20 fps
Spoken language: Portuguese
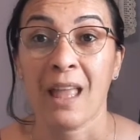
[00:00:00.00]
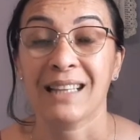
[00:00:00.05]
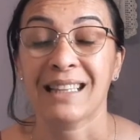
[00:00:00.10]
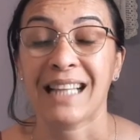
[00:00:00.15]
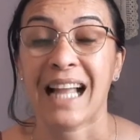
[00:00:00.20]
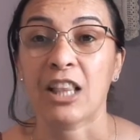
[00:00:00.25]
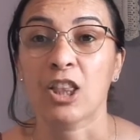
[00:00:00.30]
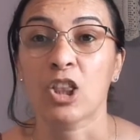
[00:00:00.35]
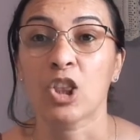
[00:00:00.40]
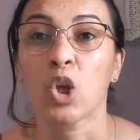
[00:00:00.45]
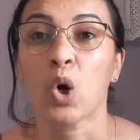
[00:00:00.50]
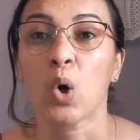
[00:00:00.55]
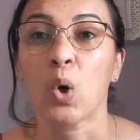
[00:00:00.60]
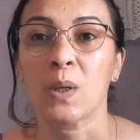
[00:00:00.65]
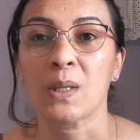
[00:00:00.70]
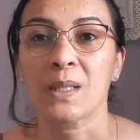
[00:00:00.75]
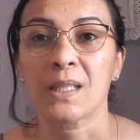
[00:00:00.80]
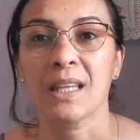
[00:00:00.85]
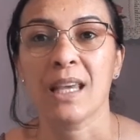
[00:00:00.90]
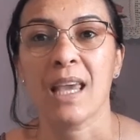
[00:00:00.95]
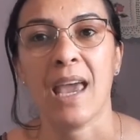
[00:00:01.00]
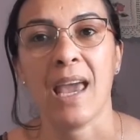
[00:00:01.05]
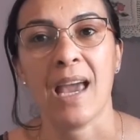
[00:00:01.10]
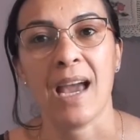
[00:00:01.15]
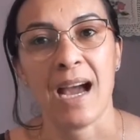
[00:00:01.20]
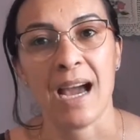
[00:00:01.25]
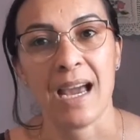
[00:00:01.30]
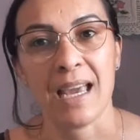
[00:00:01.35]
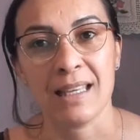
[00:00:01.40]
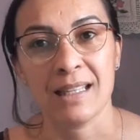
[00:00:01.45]
tá
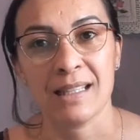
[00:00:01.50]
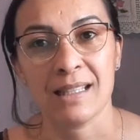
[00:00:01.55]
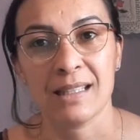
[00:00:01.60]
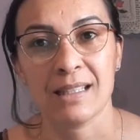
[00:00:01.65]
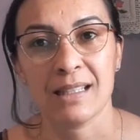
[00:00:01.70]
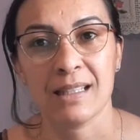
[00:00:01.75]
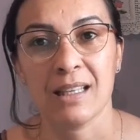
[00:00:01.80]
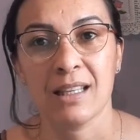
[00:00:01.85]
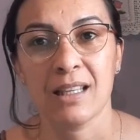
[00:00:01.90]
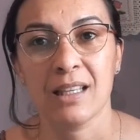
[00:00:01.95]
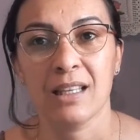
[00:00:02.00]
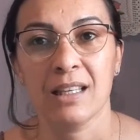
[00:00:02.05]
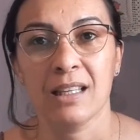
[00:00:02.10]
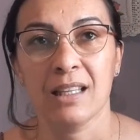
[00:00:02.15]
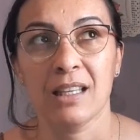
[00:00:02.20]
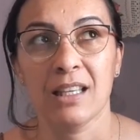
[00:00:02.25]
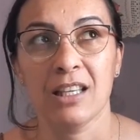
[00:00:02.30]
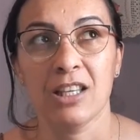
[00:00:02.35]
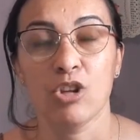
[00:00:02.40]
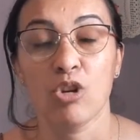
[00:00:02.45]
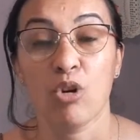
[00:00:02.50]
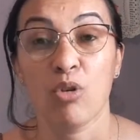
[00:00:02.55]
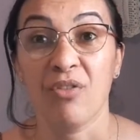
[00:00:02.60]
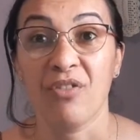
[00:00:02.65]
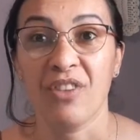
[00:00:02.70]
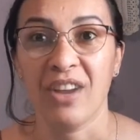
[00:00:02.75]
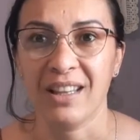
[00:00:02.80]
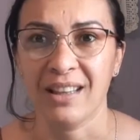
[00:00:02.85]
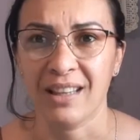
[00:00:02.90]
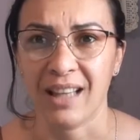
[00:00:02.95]

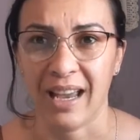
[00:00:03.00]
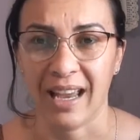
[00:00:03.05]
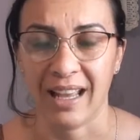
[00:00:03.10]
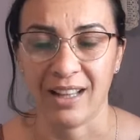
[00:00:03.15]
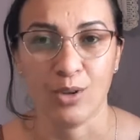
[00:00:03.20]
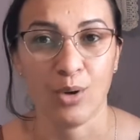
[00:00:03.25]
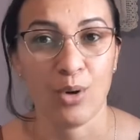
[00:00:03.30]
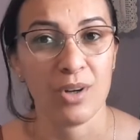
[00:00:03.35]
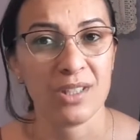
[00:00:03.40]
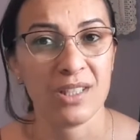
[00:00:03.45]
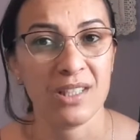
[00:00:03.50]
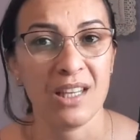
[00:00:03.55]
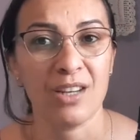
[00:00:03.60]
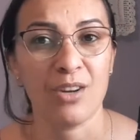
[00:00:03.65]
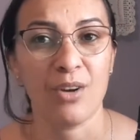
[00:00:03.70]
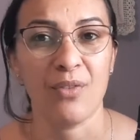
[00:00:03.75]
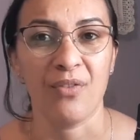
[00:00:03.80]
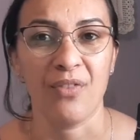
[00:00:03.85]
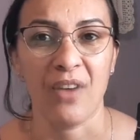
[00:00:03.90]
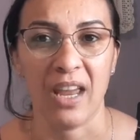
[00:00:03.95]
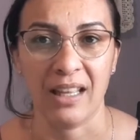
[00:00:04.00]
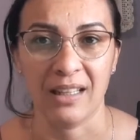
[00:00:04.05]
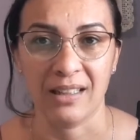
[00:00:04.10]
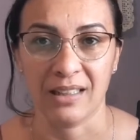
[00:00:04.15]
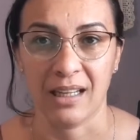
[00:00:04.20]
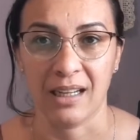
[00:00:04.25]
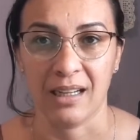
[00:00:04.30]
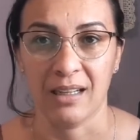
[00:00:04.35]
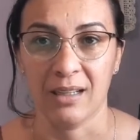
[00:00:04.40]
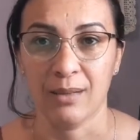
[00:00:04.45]
R$12,90. É R$12,90.
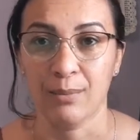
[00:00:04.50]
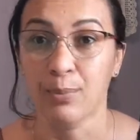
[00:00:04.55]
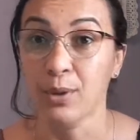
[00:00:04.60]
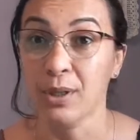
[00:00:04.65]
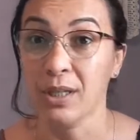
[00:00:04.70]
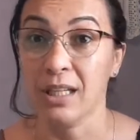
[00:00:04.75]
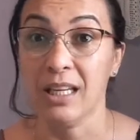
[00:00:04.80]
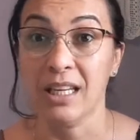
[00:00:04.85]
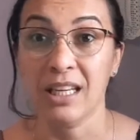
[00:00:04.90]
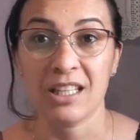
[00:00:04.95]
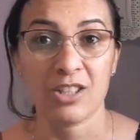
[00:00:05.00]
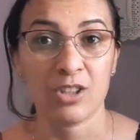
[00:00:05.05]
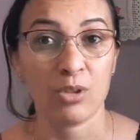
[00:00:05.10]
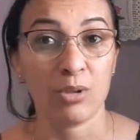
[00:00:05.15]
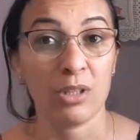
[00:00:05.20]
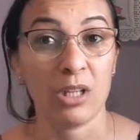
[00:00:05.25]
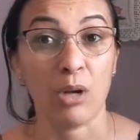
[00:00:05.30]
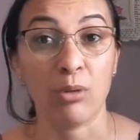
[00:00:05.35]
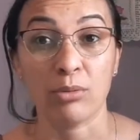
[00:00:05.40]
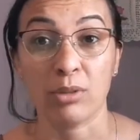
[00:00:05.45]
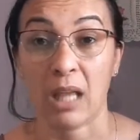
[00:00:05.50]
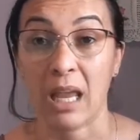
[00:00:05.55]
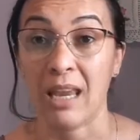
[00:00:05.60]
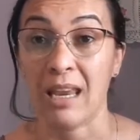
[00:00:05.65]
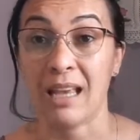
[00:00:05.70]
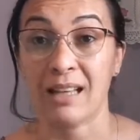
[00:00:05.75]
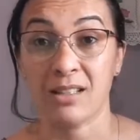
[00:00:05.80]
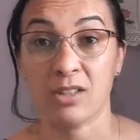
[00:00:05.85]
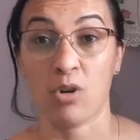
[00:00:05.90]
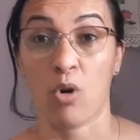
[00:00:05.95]
Por isso não tem
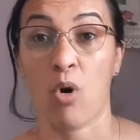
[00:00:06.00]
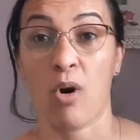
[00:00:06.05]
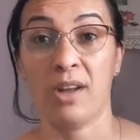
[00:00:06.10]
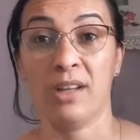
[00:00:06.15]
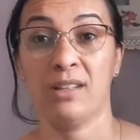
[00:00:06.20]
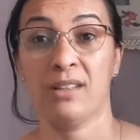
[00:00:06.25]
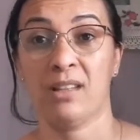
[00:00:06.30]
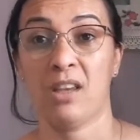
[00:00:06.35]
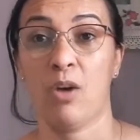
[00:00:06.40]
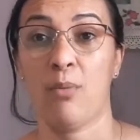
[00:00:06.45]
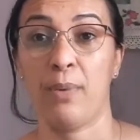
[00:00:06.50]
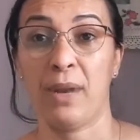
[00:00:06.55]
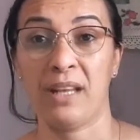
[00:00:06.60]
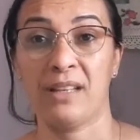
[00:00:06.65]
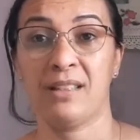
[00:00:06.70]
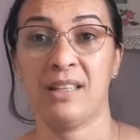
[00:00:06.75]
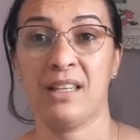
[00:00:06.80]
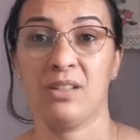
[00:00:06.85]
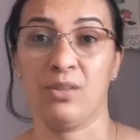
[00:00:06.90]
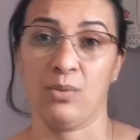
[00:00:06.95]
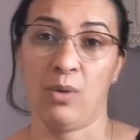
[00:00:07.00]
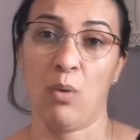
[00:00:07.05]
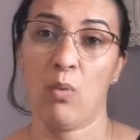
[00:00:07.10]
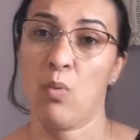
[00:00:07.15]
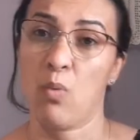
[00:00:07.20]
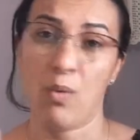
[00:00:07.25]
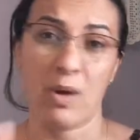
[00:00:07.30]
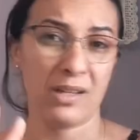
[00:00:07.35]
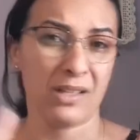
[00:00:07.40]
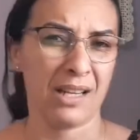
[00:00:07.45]
as cores que eu preciso.
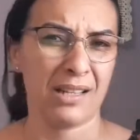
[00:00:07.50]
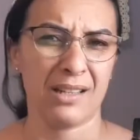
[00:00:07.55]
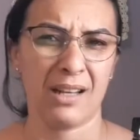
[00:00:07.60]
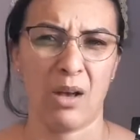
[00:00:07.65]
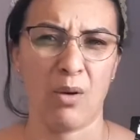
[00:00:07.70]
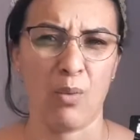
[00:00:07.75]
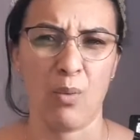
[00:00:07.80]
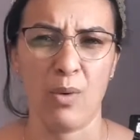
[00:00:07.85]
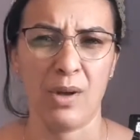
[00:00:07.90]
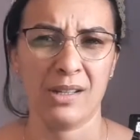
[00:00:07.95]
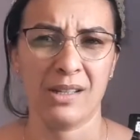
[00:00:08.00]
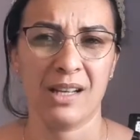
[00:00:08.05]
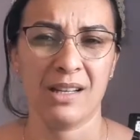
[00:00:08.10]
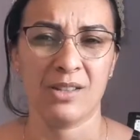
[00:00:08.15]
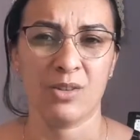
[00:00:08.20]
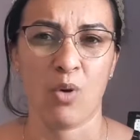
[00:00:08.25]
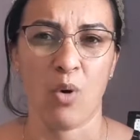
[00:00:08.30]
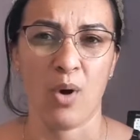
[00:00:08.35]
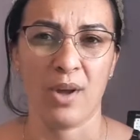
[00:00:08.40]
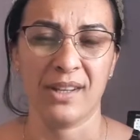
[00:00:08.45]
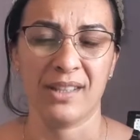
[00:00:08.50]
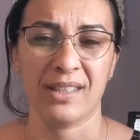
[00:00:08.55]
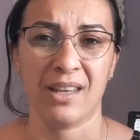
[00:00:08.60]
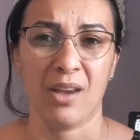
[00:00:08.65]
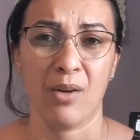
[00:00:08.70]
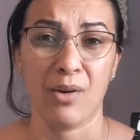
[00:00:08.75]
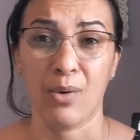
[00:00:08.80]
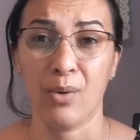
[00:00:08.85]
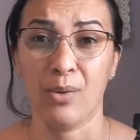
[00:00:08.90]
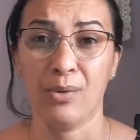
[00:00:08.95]
Algumas das, algumas das cores que
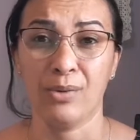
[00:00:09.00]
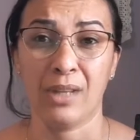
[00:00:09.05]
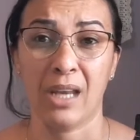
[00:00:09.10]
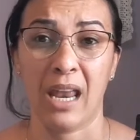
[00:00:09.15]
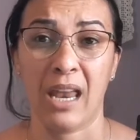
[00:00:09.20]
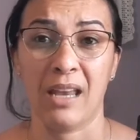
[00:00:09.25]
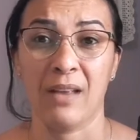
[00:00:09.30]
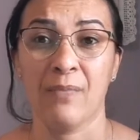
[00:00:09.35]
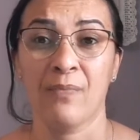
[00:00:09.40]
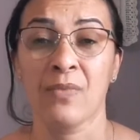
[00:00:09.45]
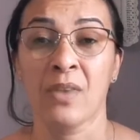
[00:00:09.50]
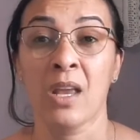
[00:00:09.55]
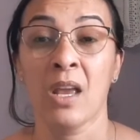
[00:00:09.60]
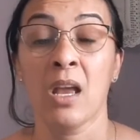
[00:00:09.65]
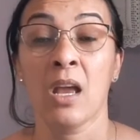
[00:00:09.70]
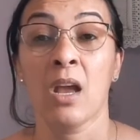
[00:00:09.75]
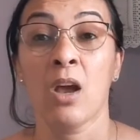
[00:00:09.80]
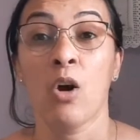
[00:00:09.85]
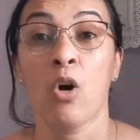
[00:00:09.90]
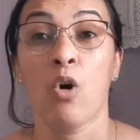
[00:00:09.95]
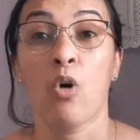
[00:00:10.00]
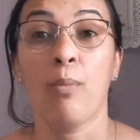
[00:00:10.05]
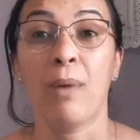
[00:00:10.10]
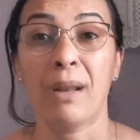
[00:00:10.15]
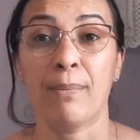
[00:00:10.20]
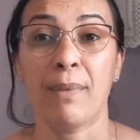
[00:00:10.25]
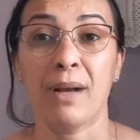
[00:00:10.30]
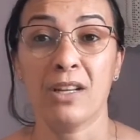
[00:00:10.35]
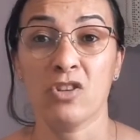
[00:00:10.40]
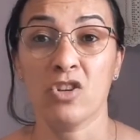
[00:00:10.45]
eu encontrei. O
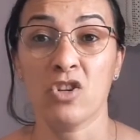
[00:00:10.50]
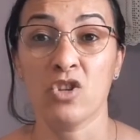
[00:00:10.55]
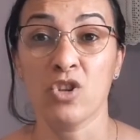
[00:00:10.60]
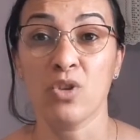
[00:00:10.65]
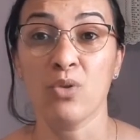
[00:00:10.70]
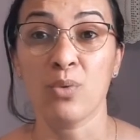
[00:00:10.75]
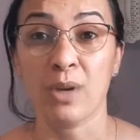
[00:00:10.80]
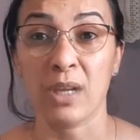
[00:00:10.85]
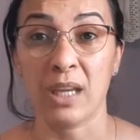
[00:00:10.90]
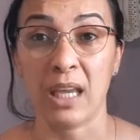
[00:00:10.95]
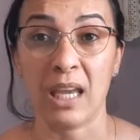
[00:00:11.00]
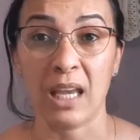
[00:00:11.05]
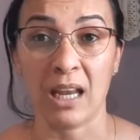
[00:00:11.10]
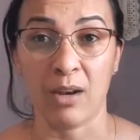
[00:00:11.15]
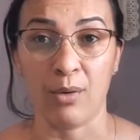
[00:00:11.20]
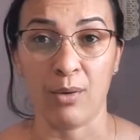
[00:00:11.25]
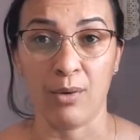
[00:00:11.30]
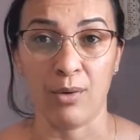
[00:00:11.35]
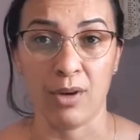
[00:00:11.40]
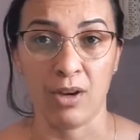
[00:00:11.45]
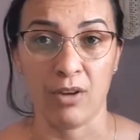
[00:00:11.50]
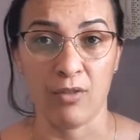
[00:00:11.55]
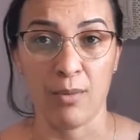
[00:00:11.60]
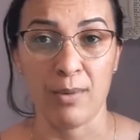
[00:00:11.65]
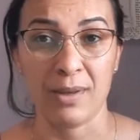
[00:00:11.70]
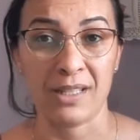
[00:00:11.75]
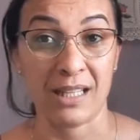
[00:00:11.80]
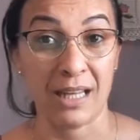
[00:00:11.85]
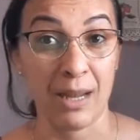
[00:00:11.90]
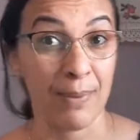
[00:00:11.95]
barbante de 1 um quilo. Eu vou
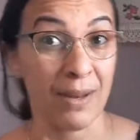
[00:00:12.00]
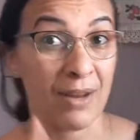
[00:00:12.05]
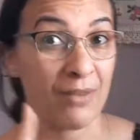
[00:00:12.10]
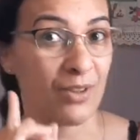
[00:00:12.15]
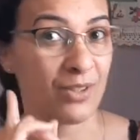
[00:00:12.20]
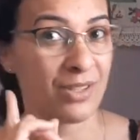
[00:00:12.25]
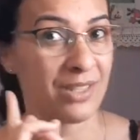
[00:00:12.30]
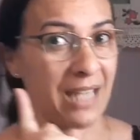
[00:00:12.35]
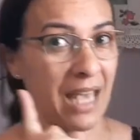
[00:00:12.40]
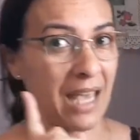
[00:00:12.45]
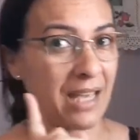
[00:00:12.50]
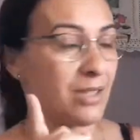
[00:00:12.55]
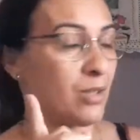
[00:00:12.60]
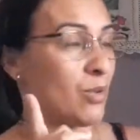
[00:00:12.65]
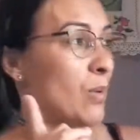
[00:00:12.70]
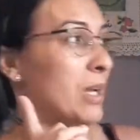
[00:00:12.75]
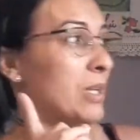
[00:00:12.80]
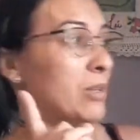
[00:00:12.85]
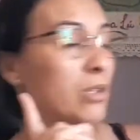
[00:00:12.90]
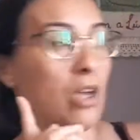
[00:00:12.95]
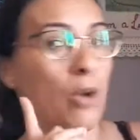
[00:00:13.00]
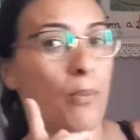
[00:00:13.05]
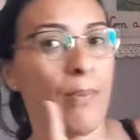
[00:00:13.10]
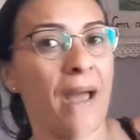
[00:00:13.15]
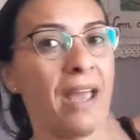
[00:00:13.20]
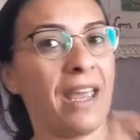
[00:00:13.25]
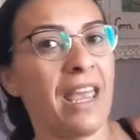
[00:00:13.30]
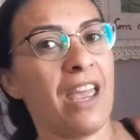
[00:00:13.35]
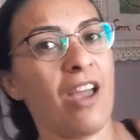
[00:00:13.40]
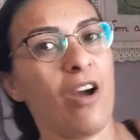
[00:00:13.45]
mostrar para vocês quanto que eu
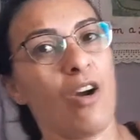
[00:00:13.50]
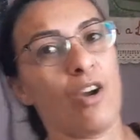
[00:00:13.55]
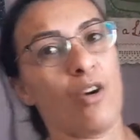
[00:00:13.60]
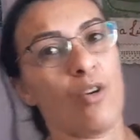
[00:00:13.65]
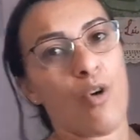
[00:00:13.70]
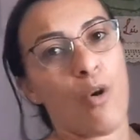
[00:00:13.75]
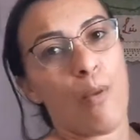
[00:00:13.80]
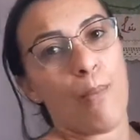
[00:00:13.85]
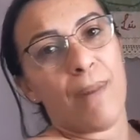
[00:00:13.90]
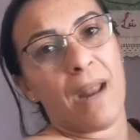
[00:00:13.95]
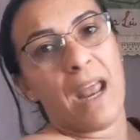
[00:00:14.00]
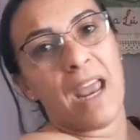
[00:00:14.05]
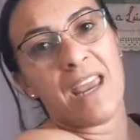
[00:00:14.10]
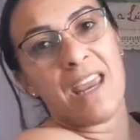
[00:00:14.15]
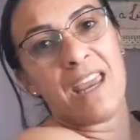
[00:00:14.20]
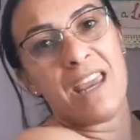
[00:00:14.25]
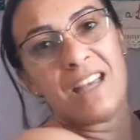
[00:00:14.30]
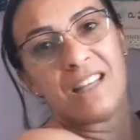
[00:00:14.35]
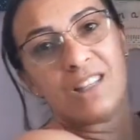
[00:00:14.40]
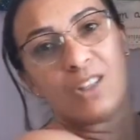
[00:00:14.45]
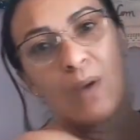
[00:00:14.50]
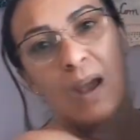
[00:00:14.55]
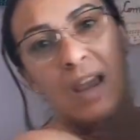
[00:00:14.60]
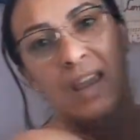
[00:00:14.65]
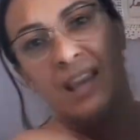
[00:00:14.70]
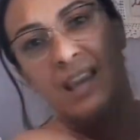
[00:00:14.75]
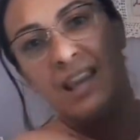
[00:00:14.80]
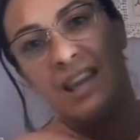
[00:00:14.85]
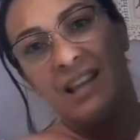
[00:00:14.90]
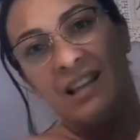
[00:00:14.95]
paguei. Ó, eu comprei isso
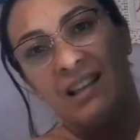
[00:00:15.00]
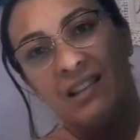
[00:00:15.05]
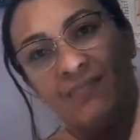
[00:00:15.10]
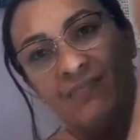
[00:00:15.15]
aqui.